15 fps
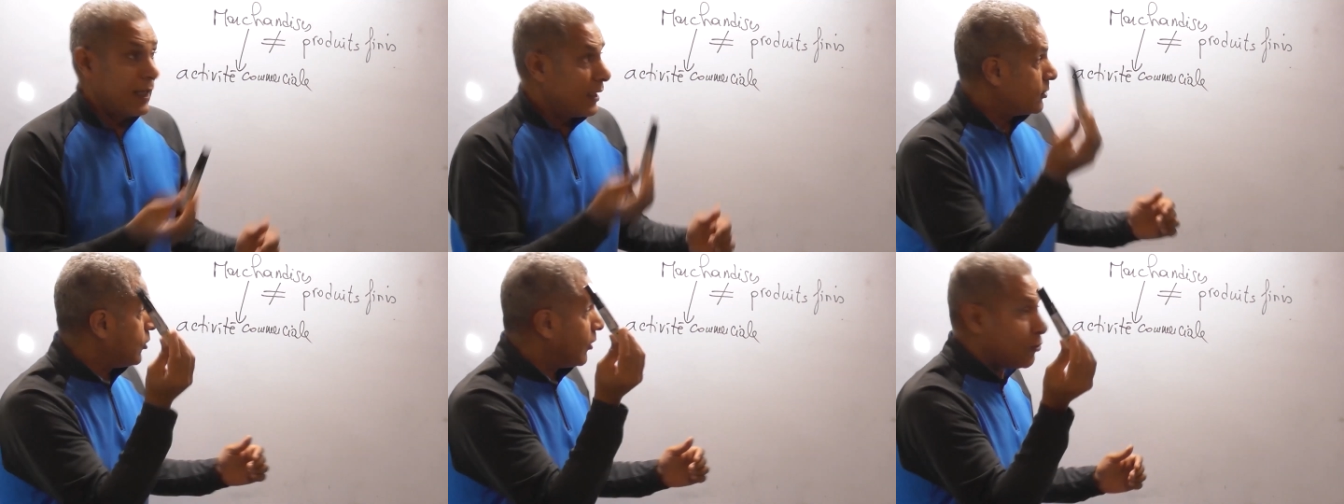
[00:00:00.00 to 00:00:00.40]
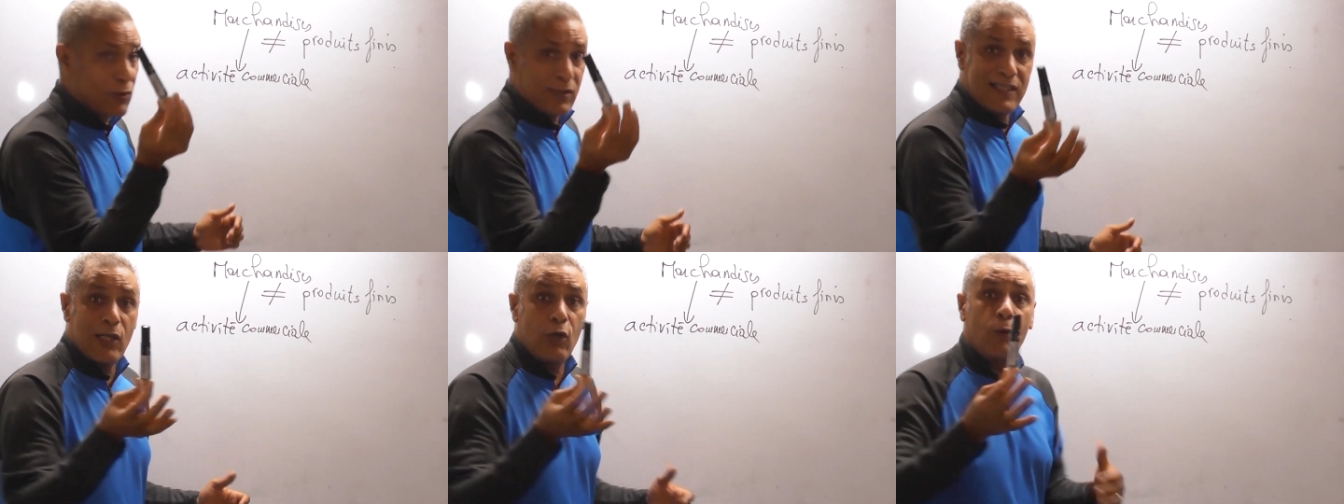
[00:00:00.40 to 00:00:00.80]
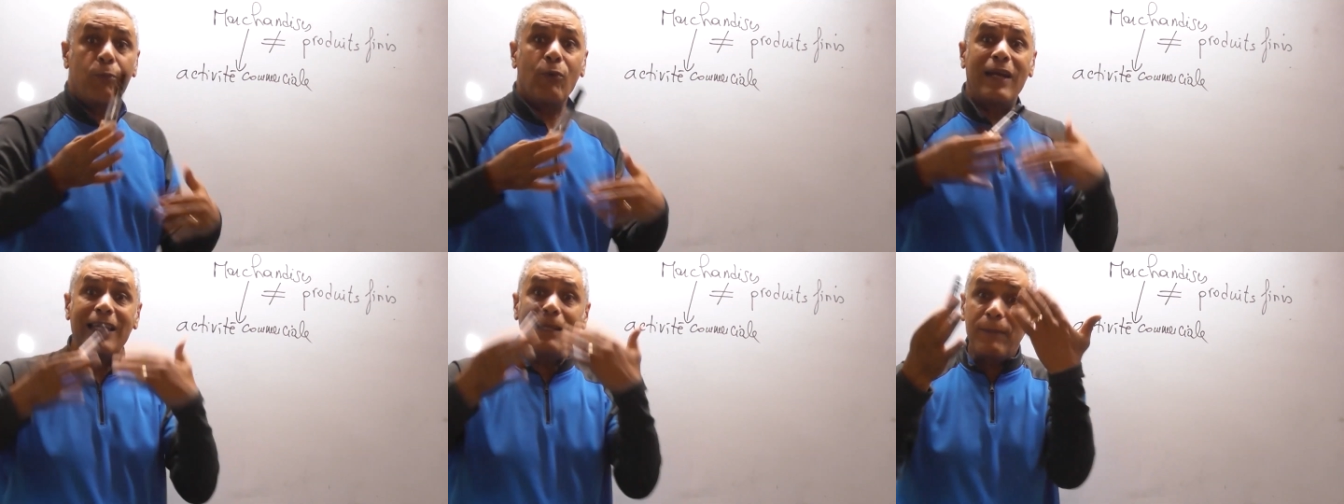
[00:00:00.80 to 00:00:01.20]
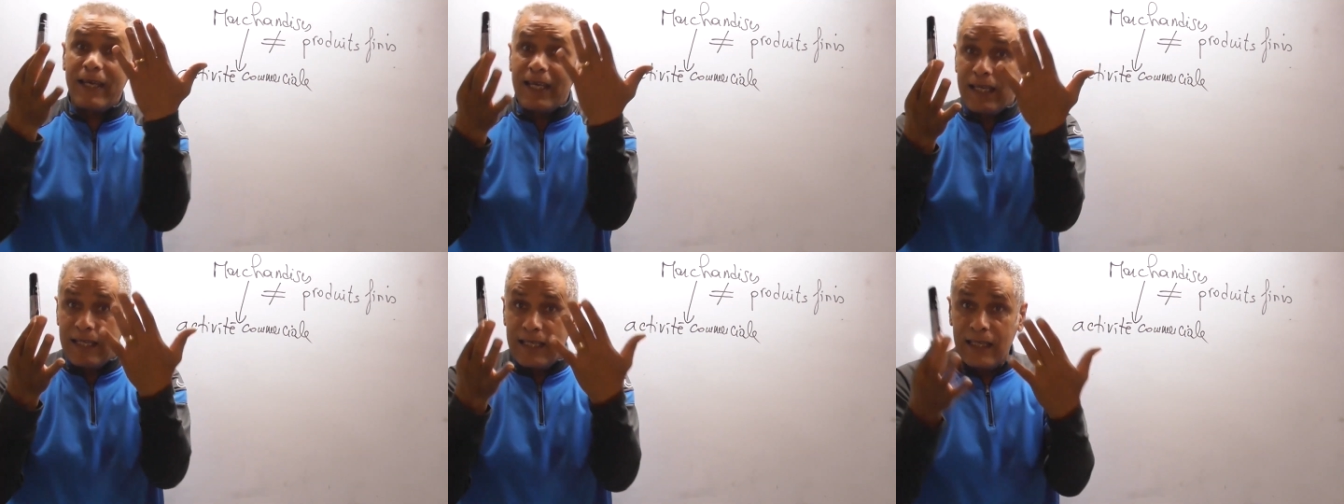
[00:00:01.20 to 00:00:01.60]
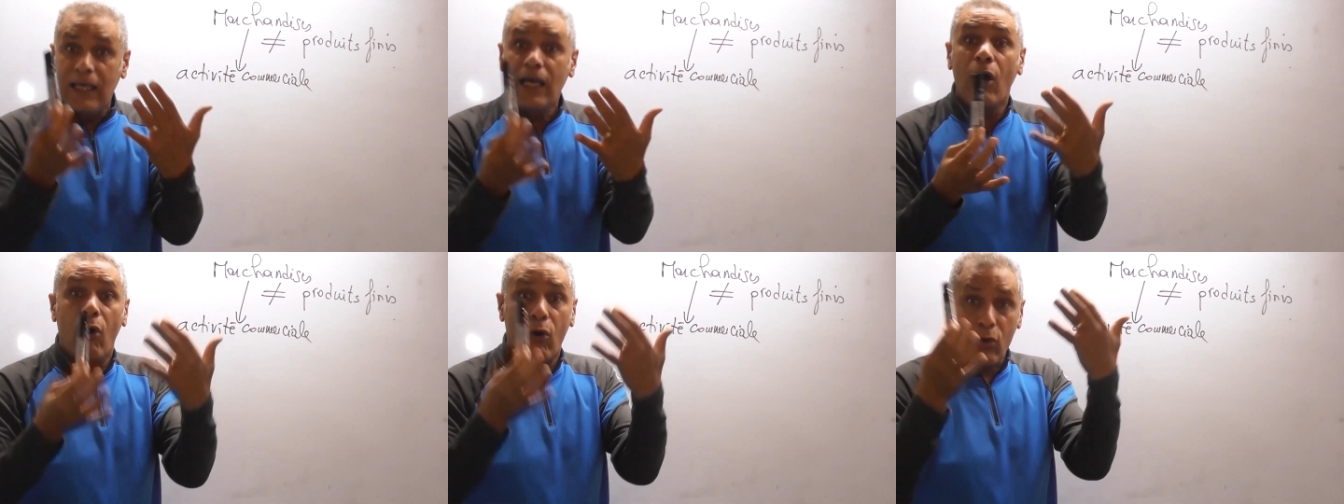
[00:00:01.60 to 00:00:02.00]
Donc le stylo pour la librairie,
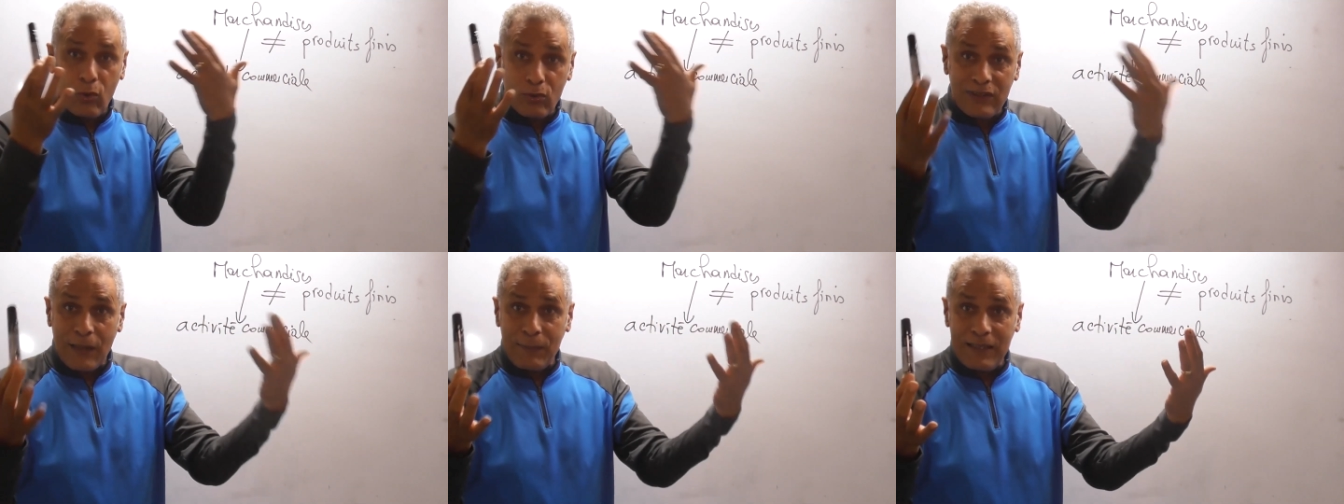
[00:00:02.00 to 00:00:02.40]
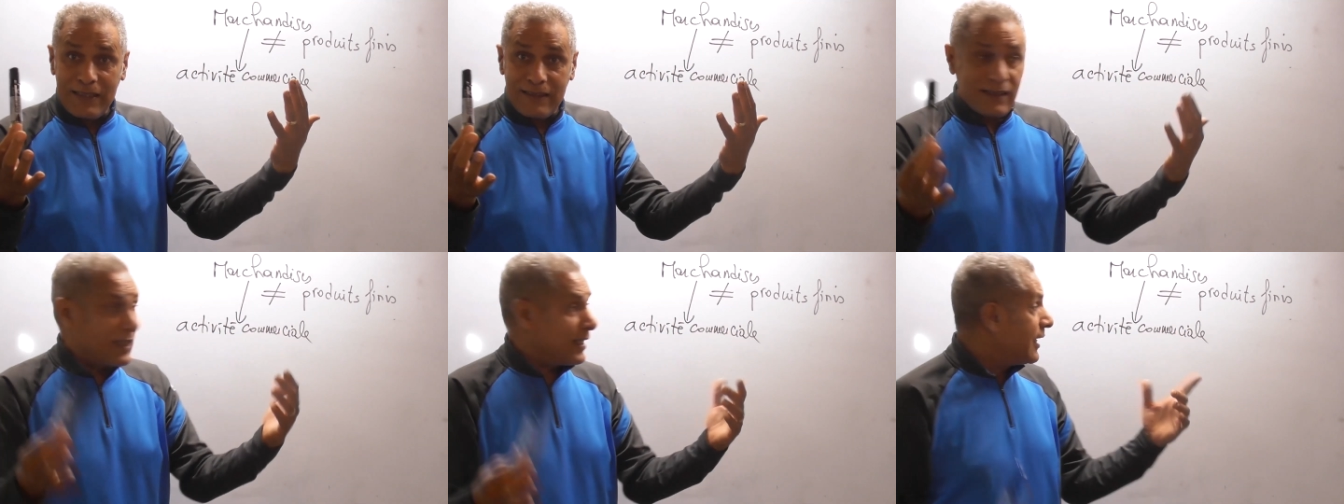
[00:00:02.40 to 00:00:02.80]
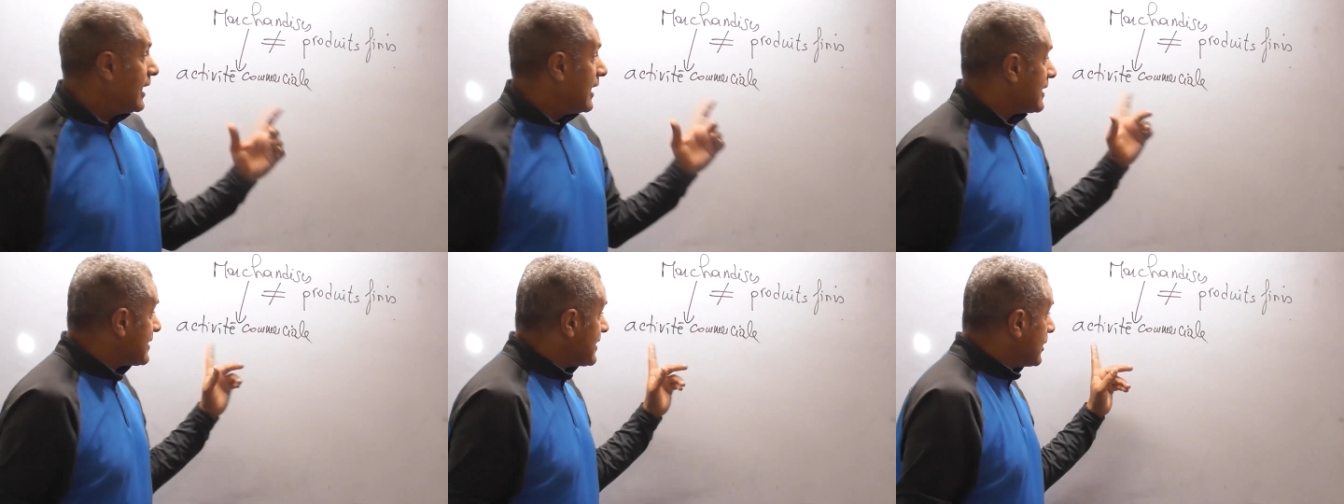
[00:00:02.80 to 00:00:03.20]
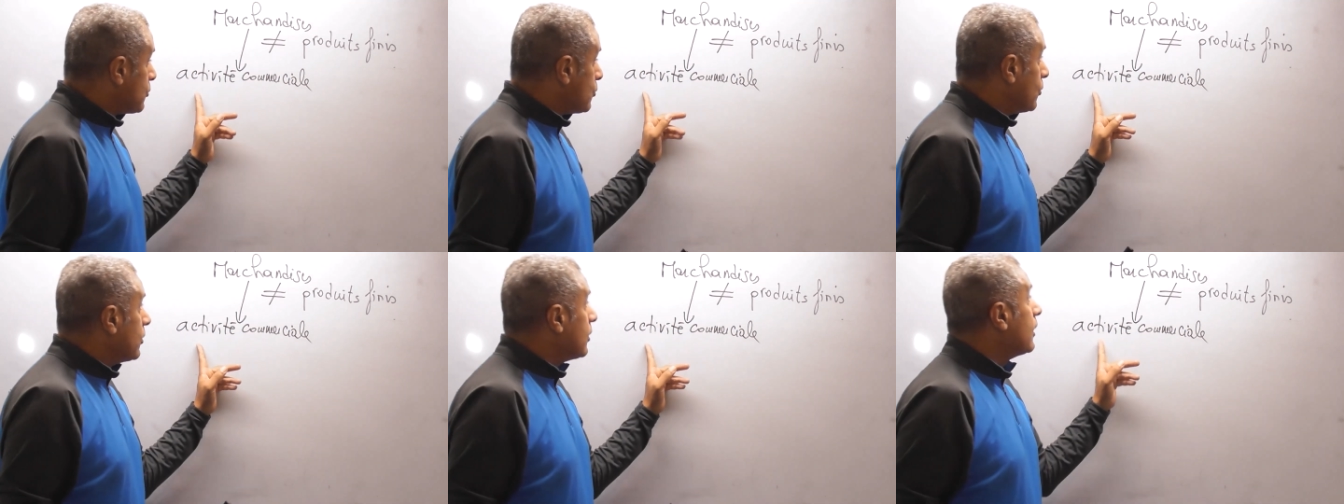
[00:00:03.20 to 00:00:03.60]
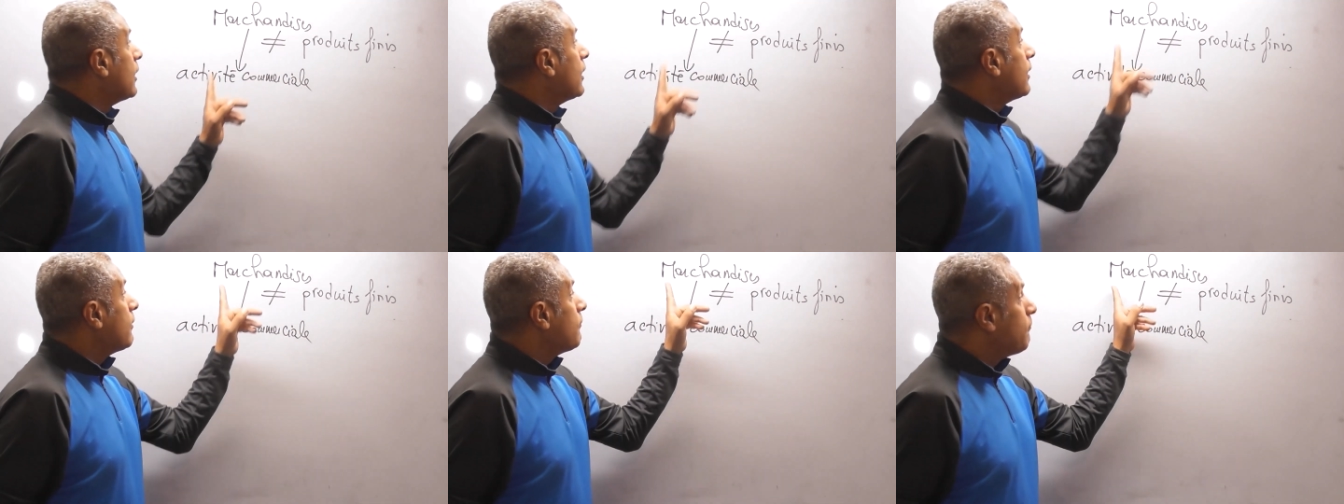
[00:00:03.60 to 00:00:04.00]
en comptabilité, c'est une
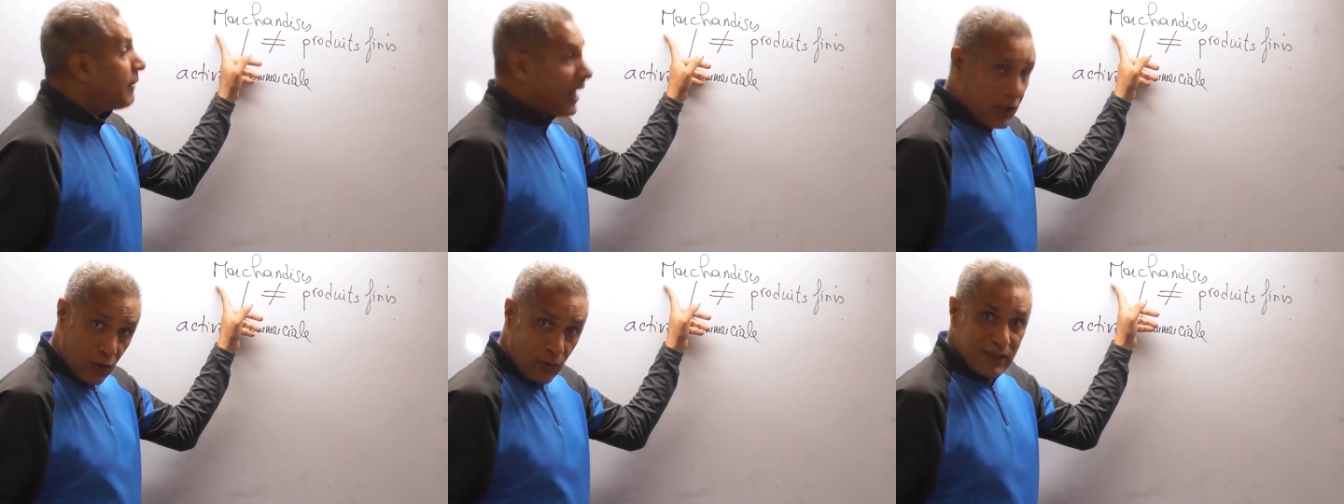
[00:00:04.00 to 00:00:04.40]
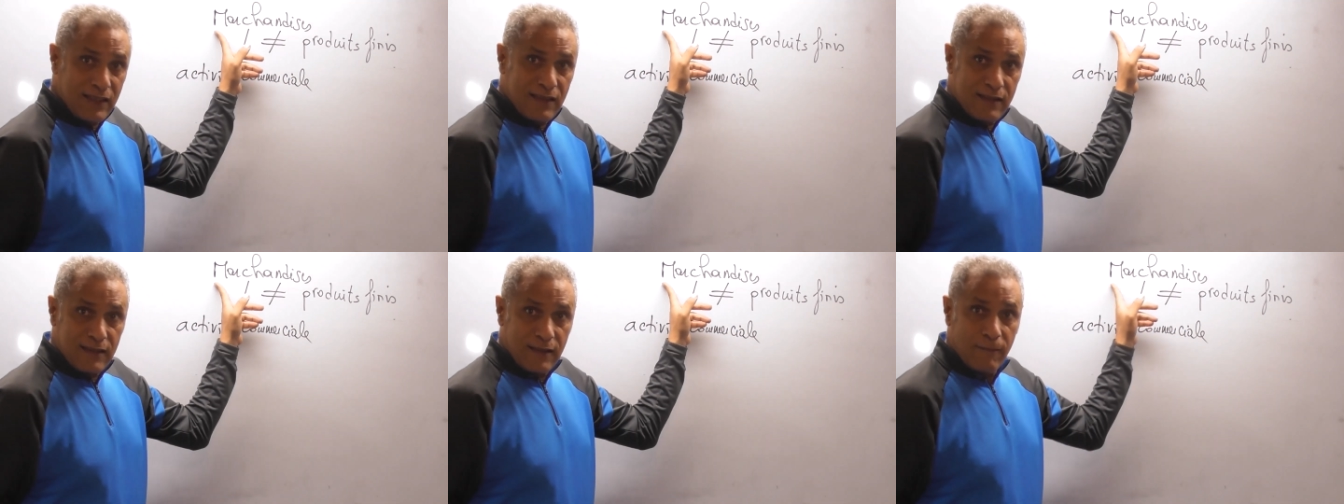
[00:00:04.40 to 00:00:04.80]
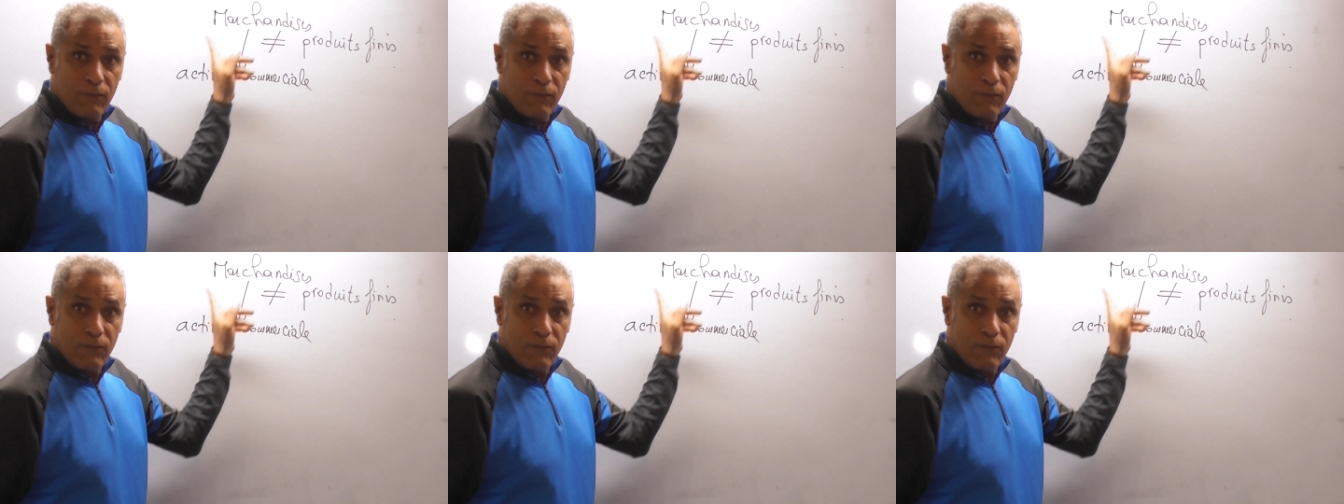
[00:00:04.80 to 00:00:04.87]
marchandise.